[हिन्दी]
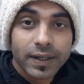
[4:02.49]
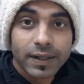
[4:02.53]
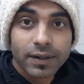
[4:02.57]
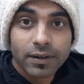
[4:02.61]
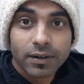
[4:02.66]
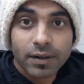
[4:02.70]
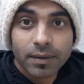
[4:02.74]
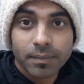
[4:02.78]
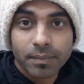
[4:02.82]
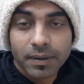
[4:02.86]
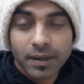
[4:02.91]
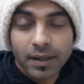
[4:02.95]
के
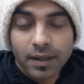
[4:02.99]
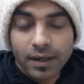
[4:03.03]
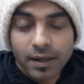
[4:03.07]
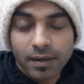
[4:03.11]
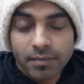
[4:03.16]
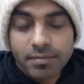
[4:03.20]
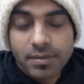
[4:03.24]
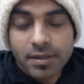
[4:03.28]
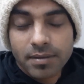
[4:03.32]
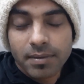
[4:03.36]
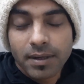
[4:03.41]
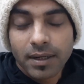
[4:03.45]
और अपना
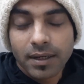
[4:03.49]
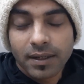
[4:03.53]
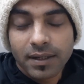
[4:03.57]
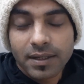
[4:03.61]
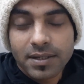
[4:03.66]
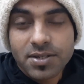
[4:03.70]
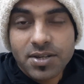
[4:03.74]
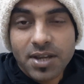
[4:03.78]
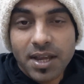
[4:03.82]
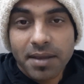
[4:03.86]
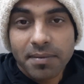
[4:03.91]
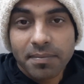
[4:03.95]
आराम से बैठ के
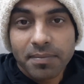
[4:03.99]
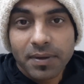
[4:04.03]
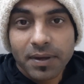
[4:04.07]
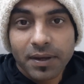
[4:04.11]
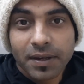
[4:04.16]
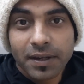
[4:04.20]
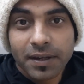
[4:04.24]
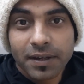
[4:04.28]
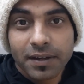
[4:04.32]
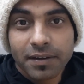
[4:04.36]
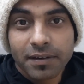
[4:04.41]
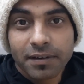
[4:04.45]
चाय
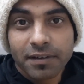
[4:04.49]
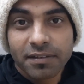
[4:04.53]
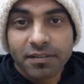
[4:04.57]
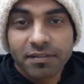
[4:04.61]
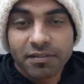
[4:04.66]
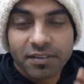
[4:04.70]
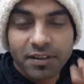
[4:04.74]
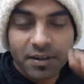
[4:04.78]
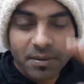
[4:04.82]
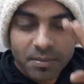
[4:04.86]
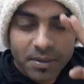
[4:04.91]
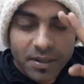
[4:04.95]
पियेंगे
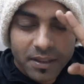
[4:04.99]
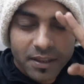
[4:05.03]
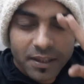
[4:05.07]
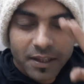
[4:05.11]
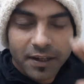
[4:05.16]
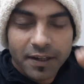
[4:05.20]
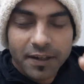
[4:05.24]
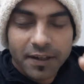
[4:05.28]
फिर मिलते